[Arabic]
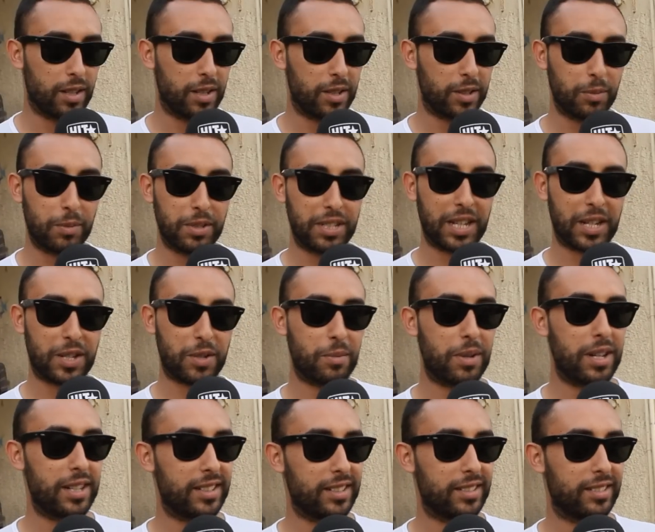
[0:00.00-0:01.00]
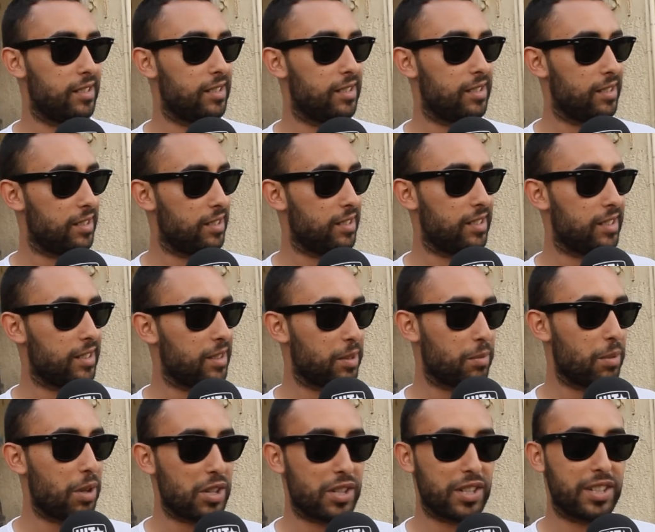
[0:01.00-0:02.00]
أه سميتي عثمان أه
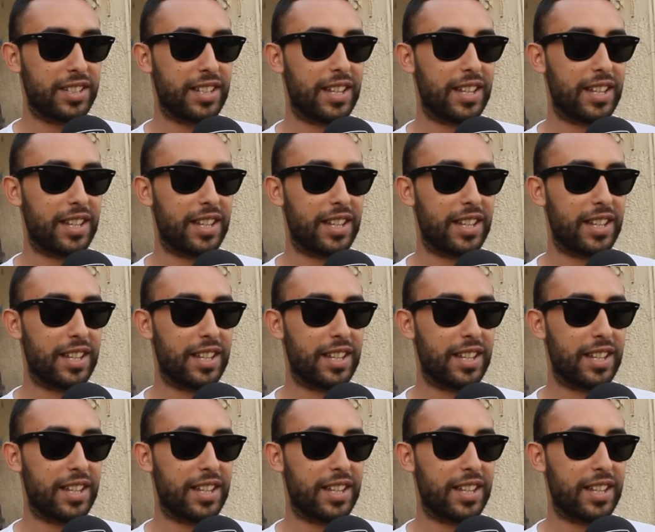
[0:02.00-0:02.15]
27